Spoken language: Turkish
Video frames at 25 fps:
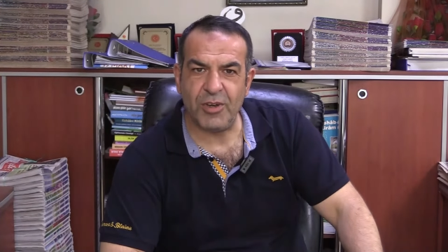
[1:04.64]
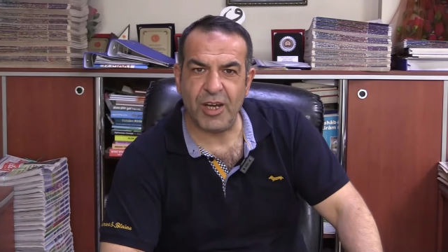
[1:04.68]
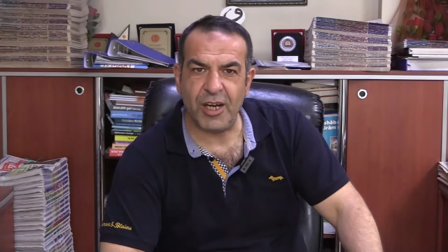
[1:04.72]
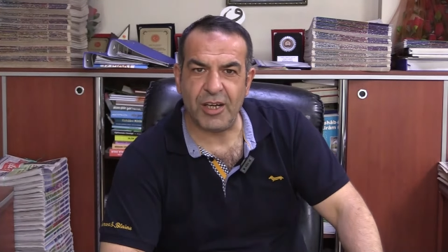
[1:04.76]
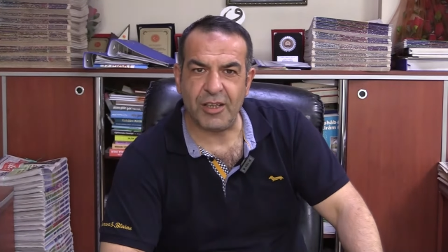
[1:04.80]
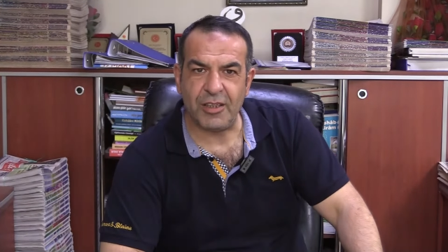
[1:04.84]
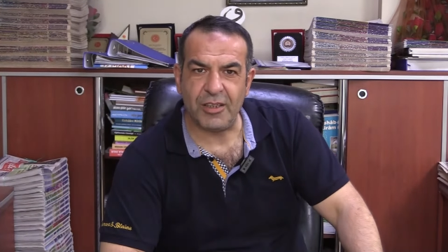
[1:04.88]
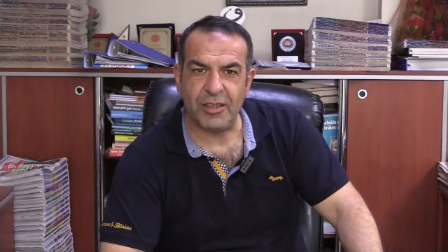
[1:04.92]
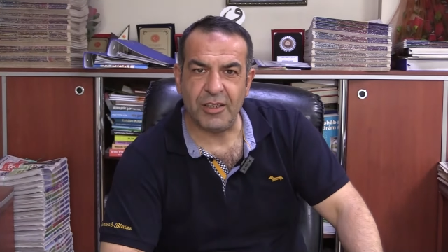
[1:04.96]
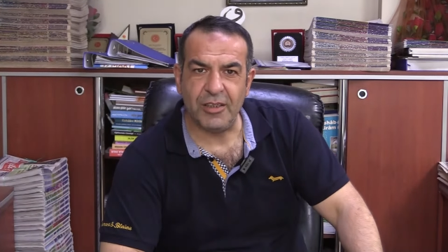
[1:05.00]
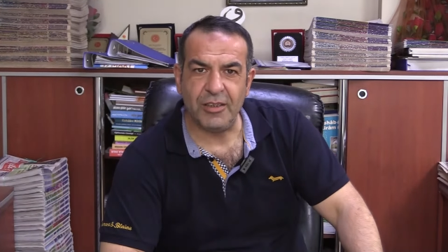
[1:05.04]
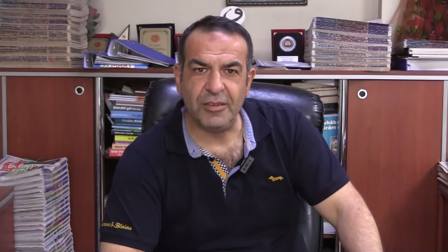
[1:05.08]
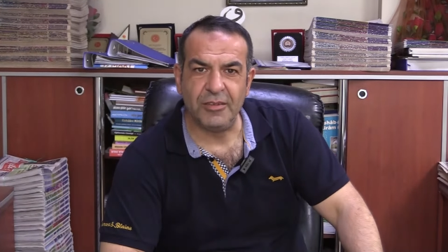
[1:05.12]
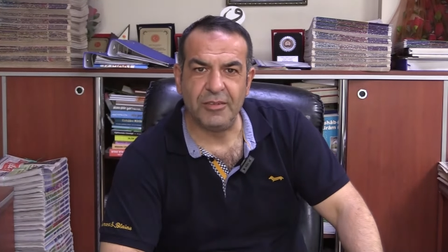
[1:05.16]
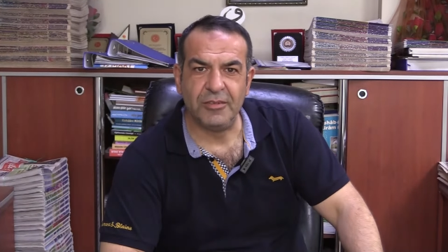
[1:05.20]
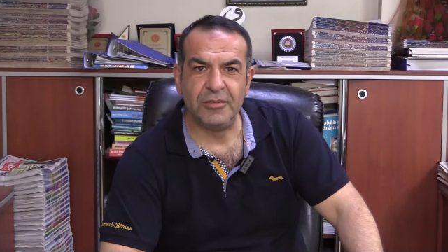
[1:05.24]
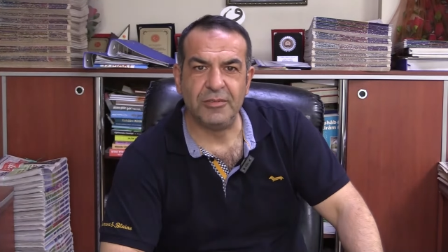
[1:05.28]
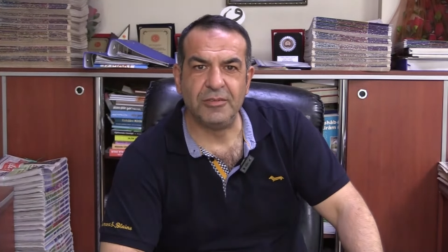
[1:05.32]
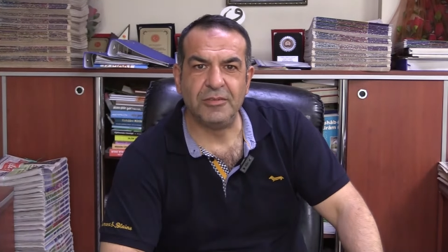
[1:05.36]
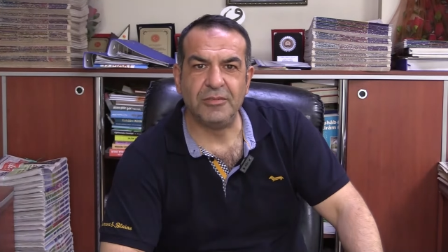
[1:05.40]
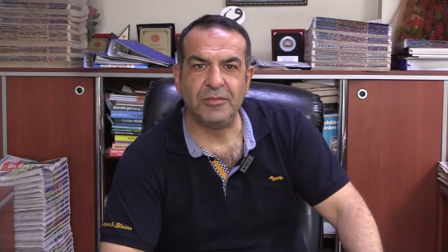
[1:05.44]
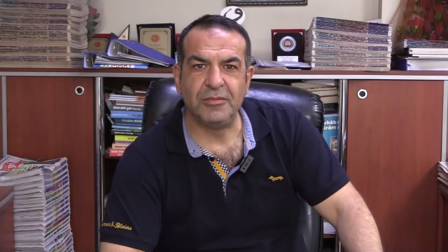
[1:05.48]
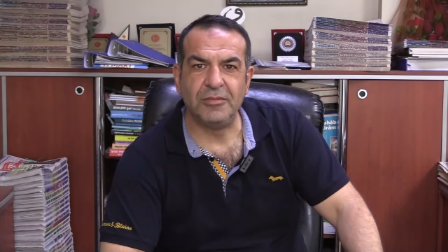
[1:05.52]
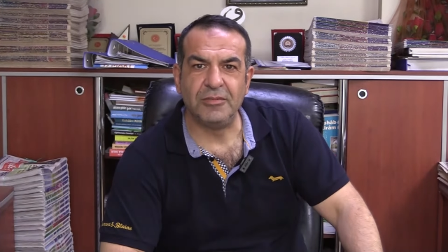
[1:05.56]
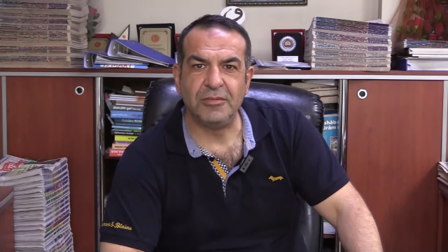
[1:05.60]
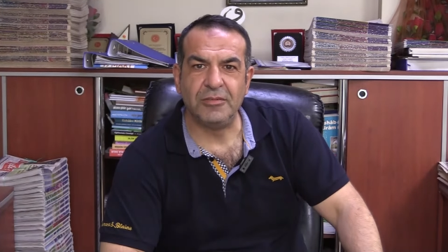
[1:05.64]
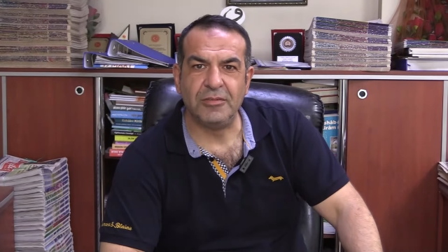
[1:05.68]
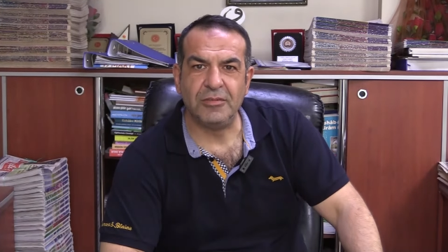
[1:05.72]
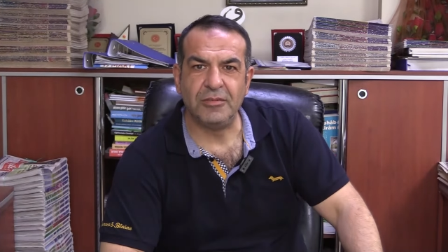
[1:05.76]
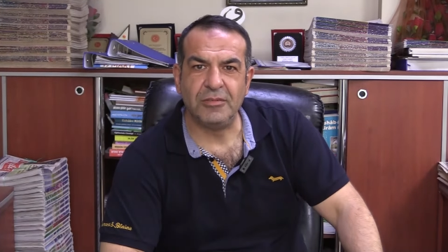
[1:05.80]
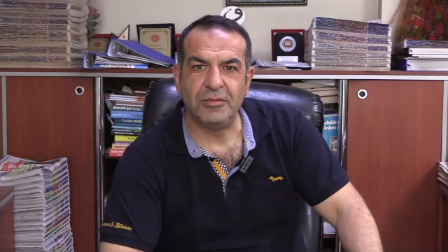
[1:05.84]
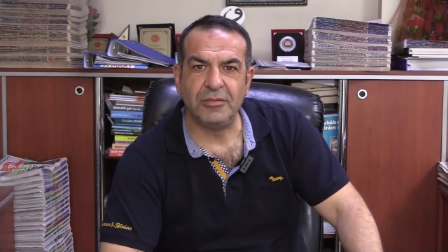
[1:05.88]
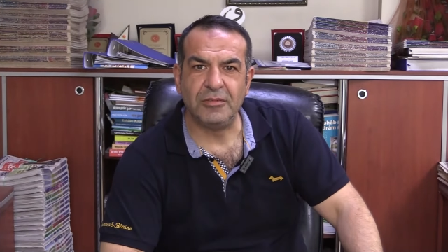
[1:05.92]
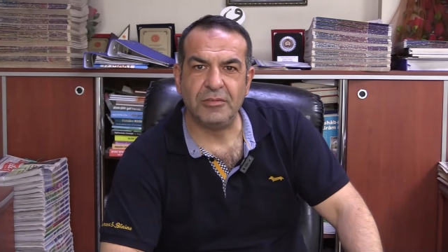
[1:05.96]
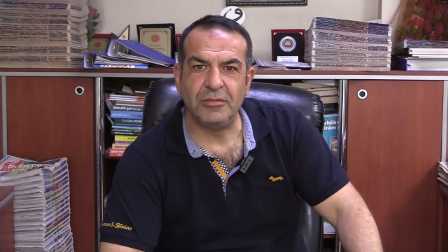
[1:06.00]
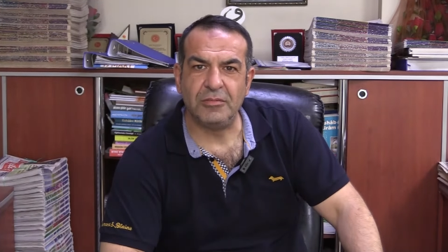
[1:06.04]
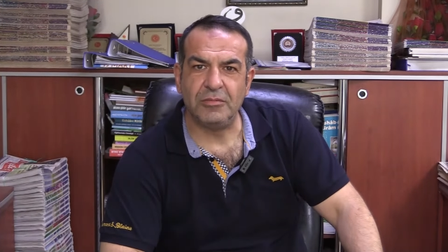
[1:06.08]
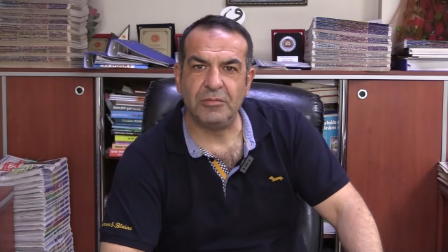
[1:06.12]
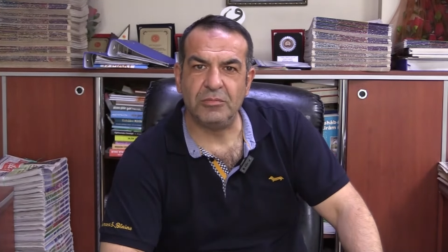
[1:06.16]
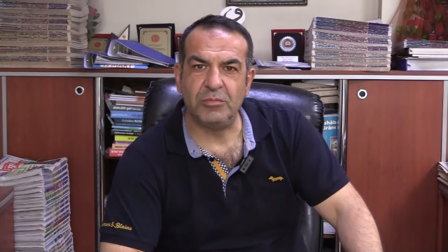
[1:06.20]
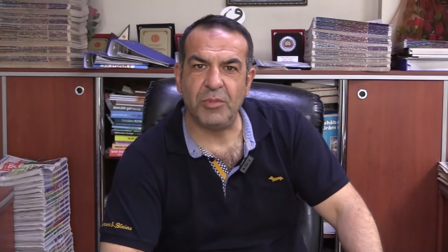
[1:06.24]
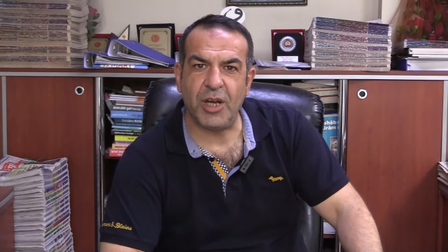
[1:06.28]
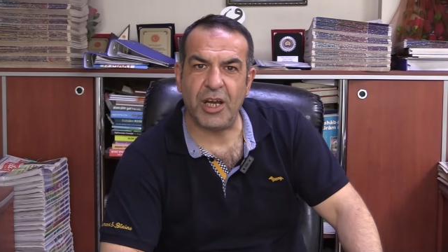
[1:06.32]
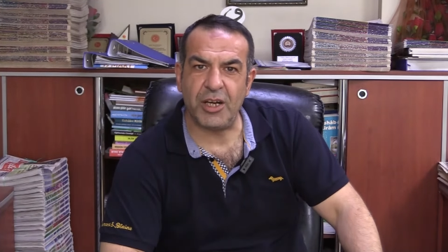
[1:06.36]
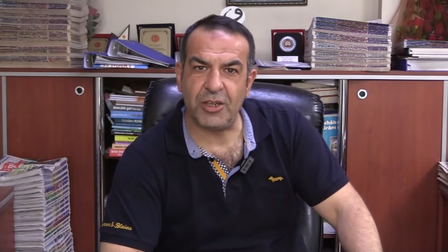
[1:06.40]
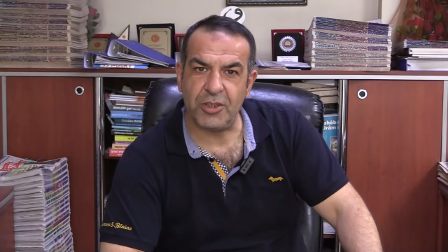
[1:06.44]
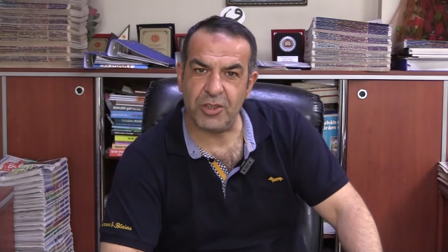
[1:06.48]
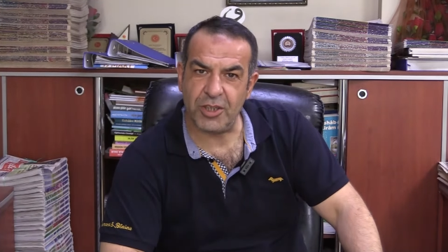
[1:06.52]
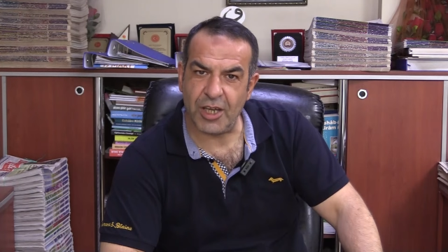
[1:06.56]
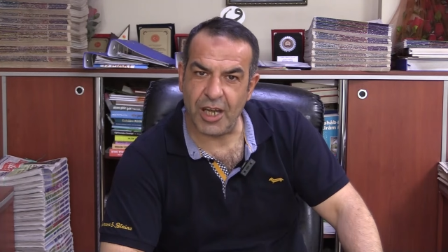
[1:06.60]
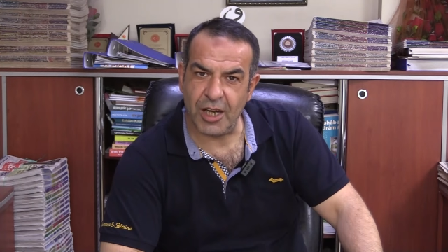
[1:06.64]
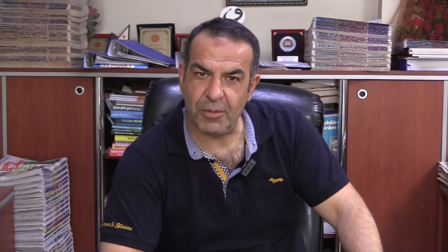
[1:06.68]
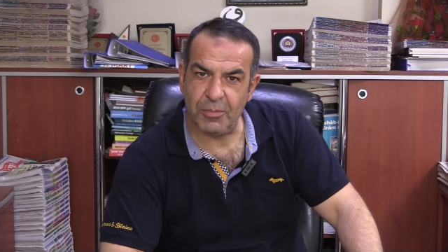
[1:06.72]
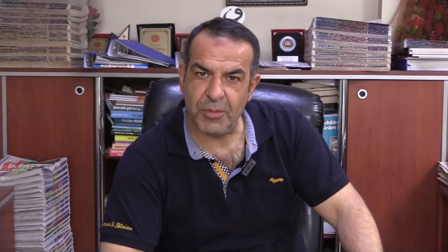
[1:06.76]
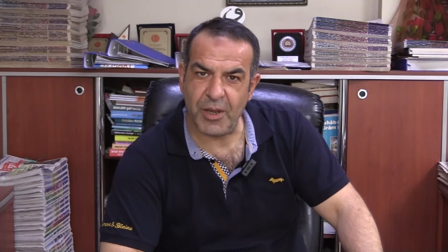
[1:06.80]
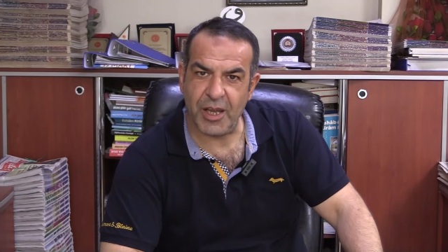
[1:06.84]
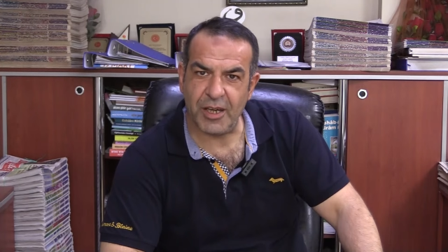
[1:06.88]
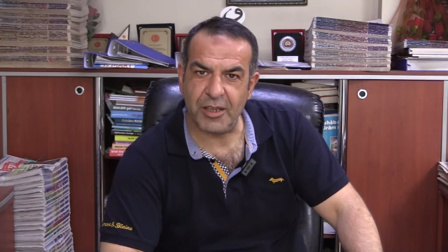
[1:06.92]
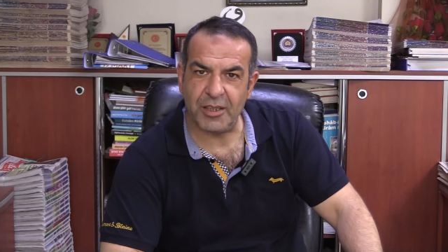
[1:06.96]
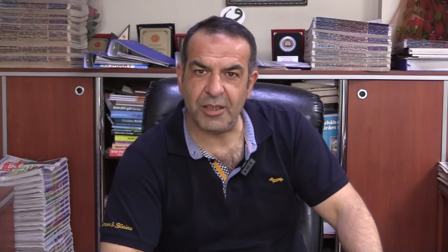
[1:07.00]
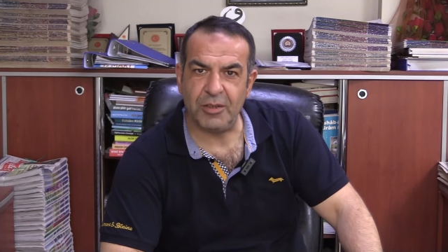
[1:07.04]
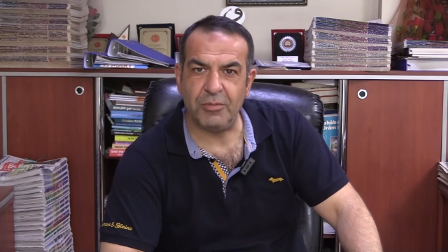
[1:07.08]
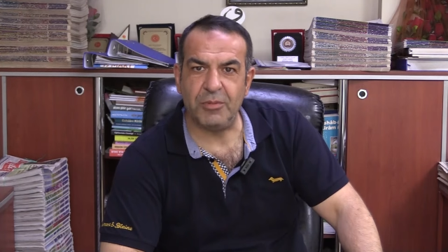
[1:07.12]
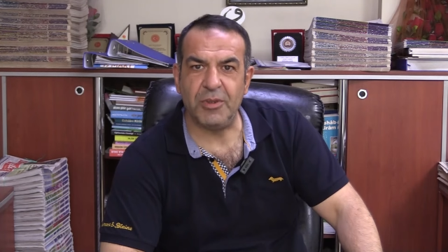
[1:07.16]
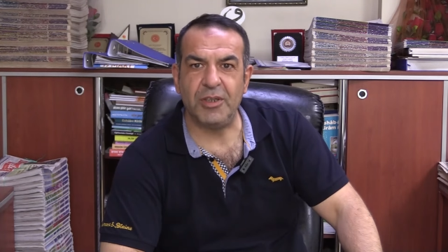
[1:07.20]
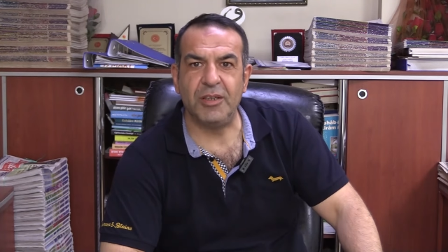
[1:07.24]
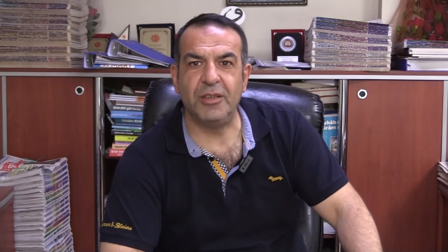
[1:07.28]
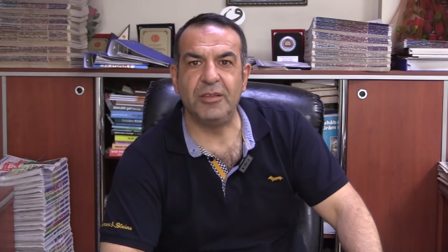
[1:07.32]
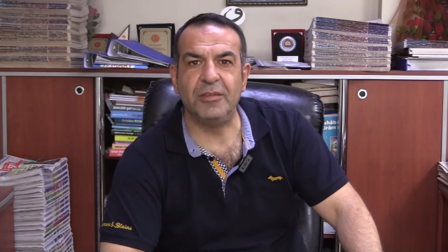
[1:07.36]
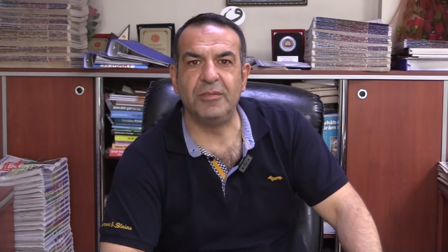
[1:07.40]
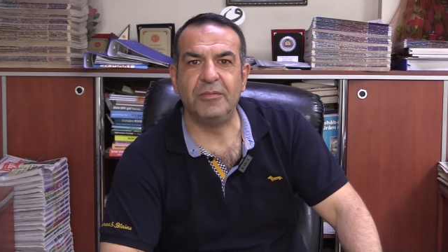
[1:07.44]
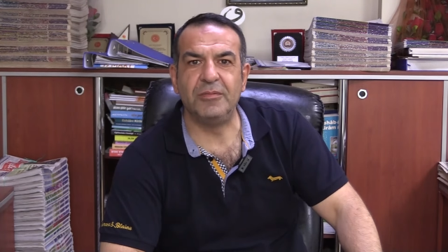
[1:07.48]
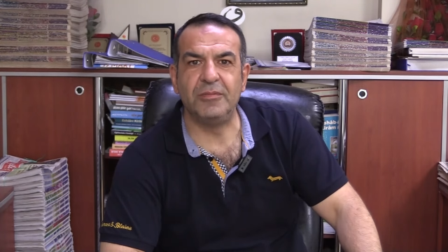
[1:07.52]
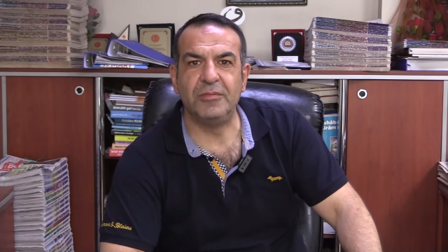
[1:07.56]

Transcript: vardı. Barış Alper gibi.